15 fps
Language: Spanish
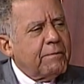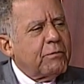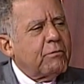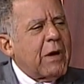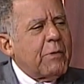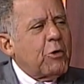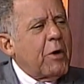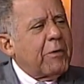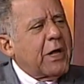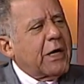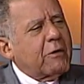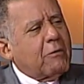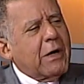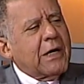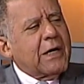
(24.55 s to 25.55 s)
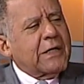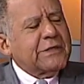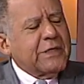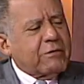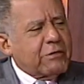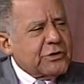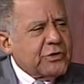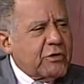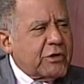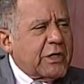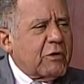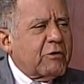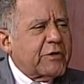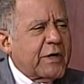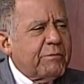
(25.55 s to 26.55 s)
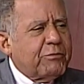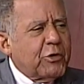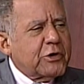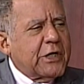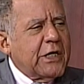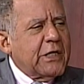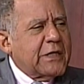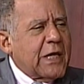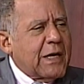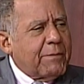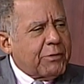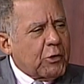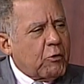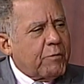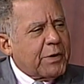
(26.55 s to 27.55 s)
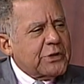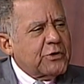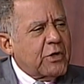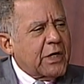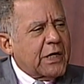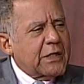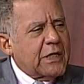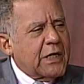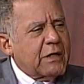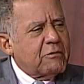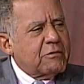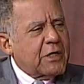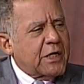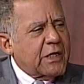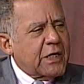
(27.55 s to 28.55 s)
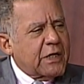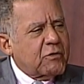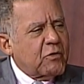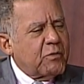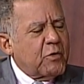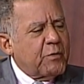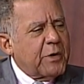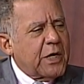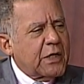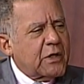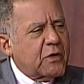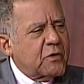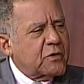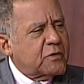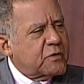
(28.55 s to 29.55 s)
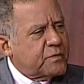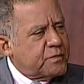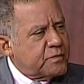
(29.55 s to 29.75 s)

Vamos a ver cuál es la situación de los transportistas, las preocupaciones que tienen ustedes en estos momentos.